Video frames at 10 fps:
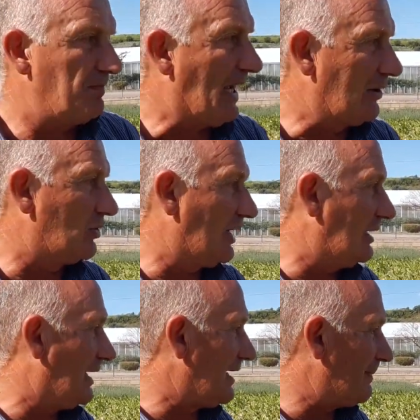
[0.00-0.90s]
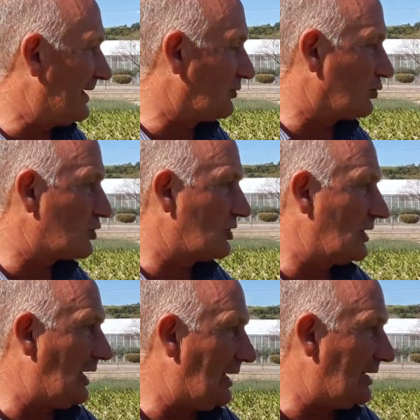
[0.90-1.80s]
Allora, l'Agapandus
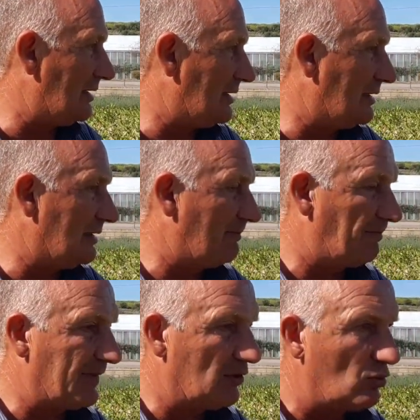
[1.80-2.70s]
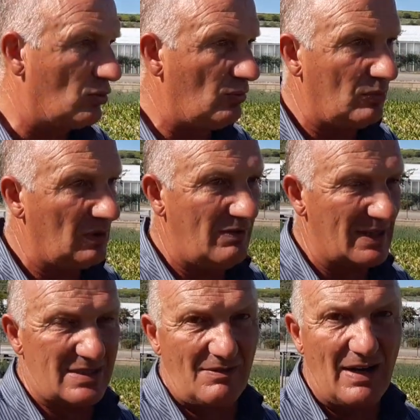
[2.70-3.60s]
ha ehm,
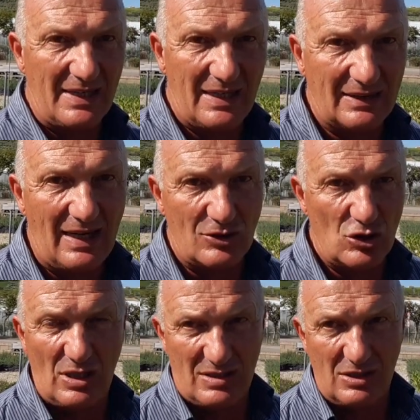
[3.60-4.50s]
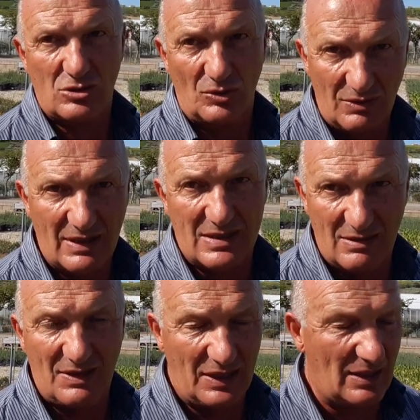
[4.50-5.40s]
diverse varietà, esistono
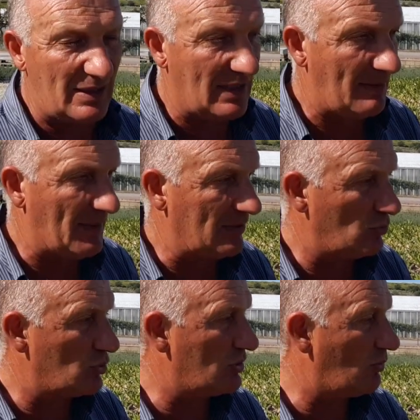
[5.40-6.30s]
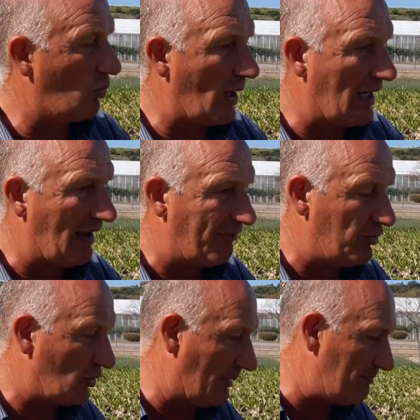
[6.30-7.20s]
diverse varietà di Agapandus, quella a
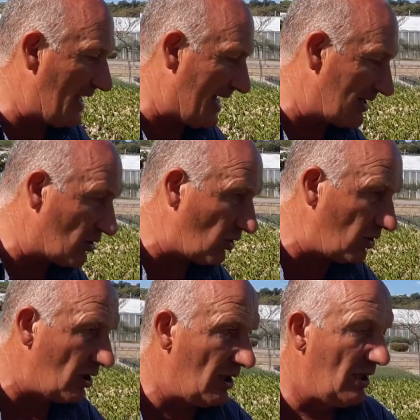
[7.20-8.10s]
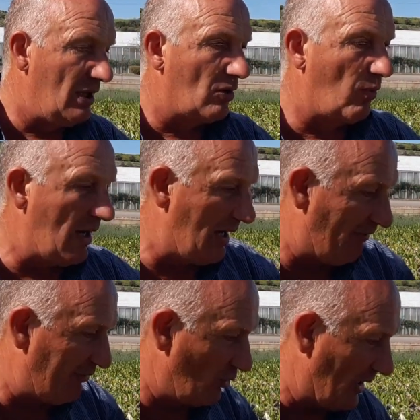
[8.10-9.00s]
fiore bianco, quella a
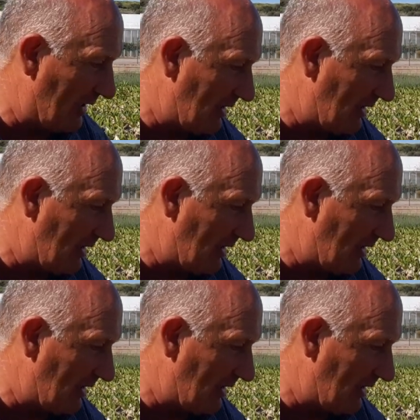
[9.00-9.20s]
fiore